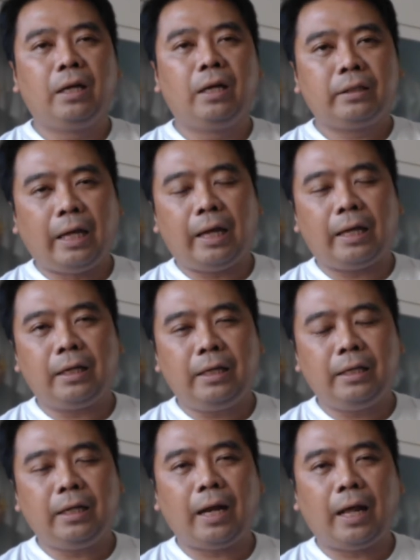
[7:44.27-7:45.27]
แต่ทั้งนี้
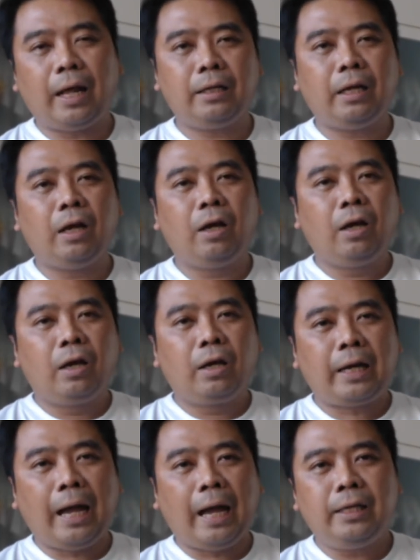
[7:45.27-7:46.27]
ทั้งนั้น
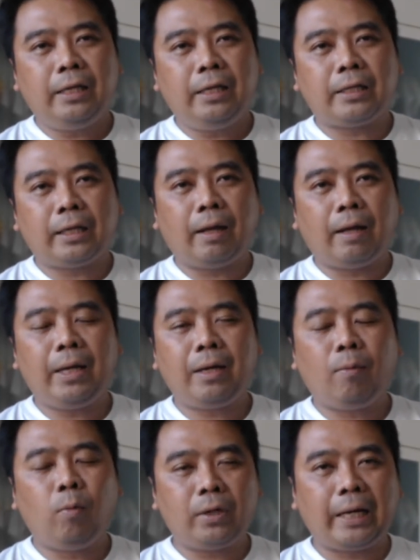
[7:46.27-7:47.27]
การที่จะทำให้ก
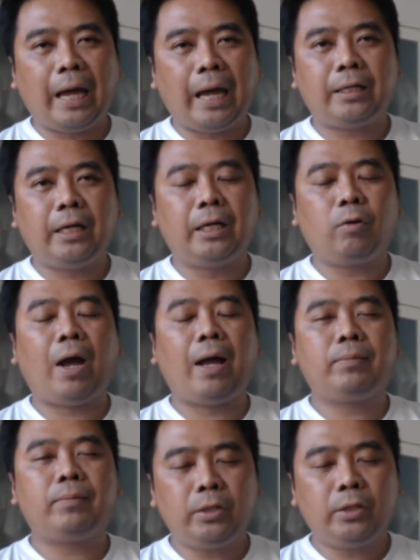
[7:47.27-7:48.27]
ระบวนการเกิดความ
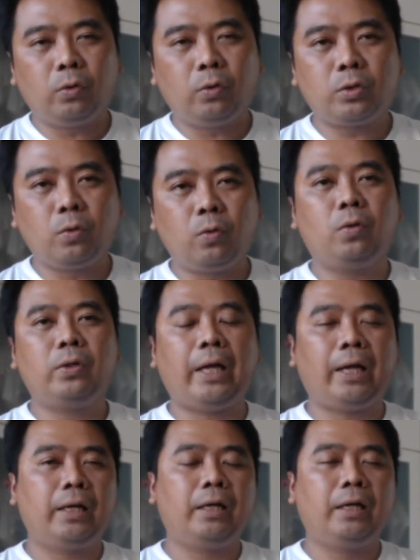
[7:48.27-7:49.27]
ยืดหยุ่นสูงเนี่ย
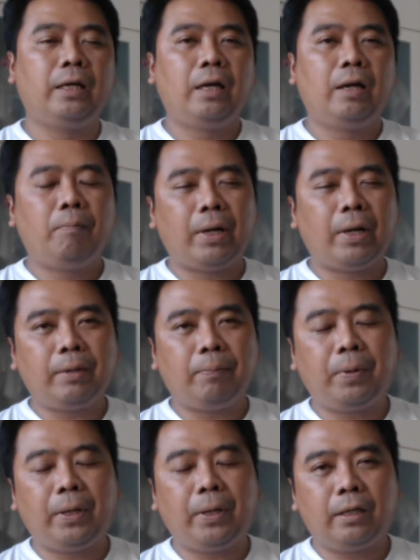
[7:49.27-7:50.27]
มันจำ
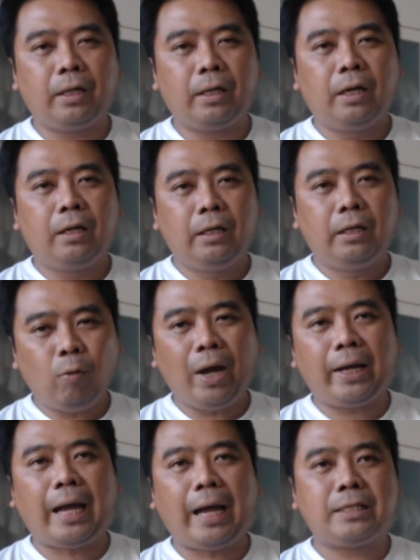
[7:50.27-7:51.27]
เป็นหรือว่า
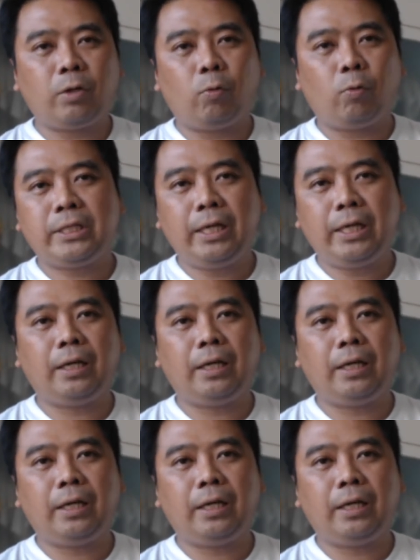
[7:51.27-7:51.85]
การสวิชชิ่ง